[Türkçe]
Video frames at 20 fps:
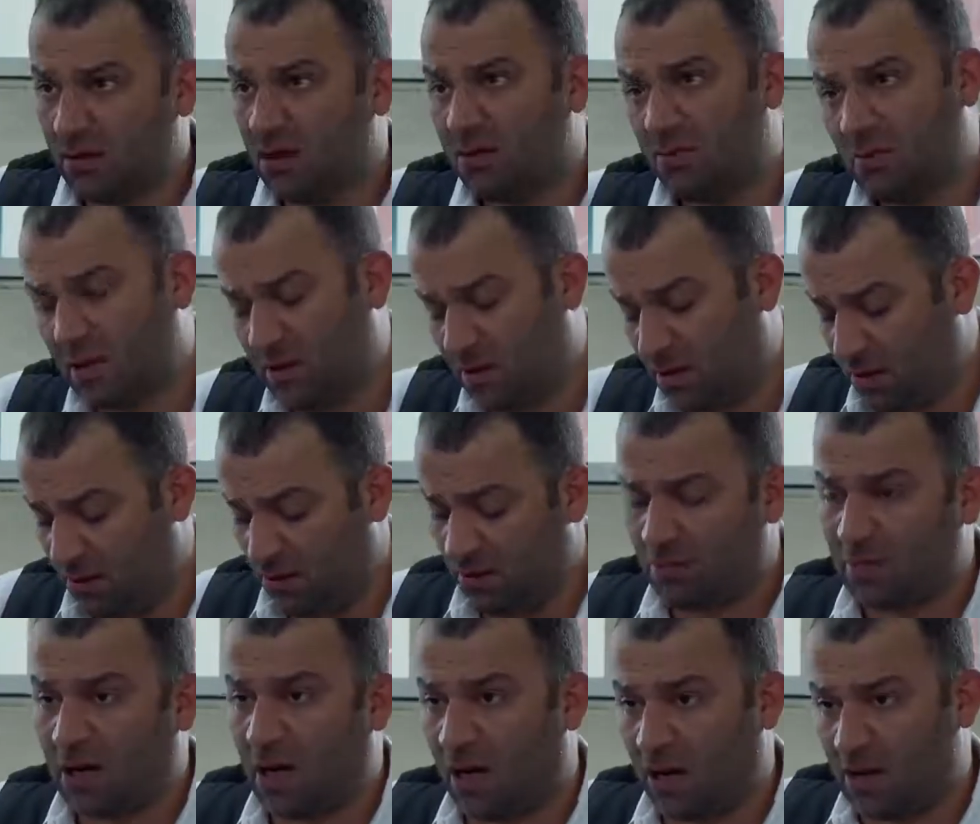
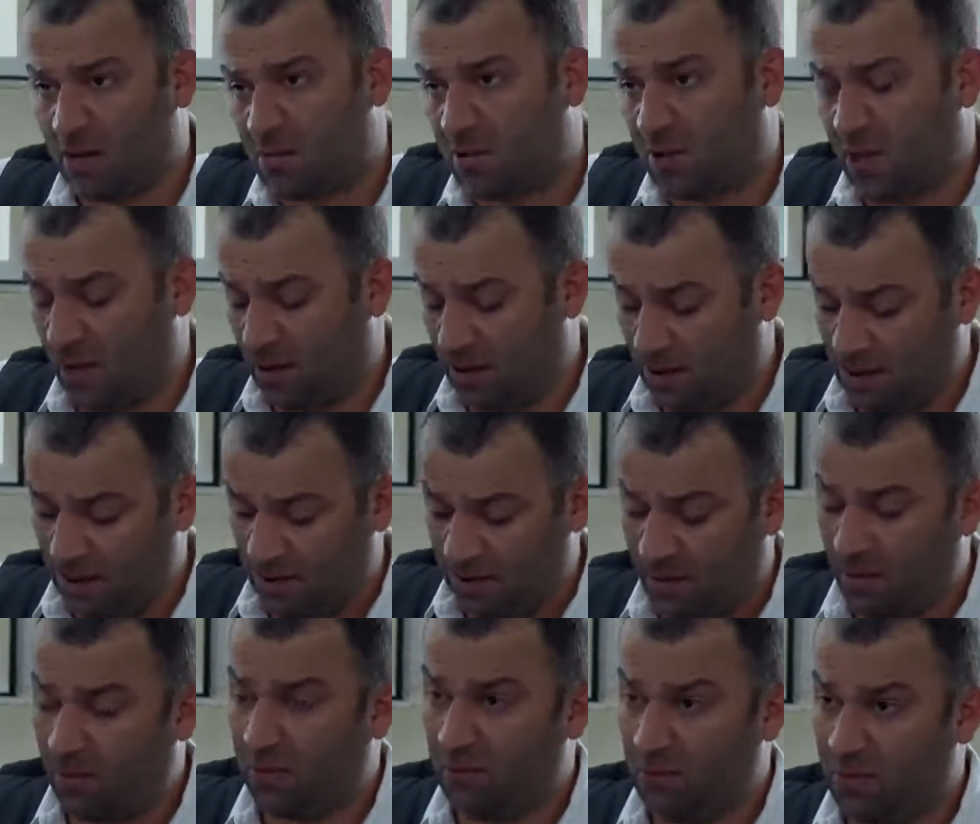Yetmezse de bakarız bir çaresine.
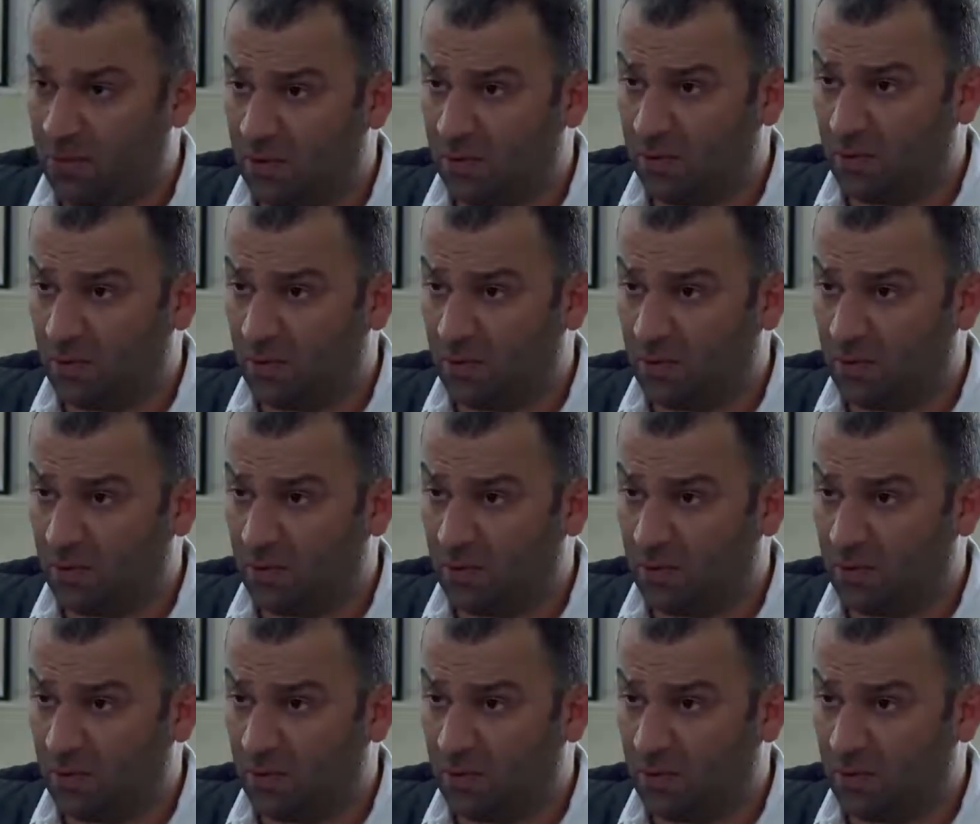Tamam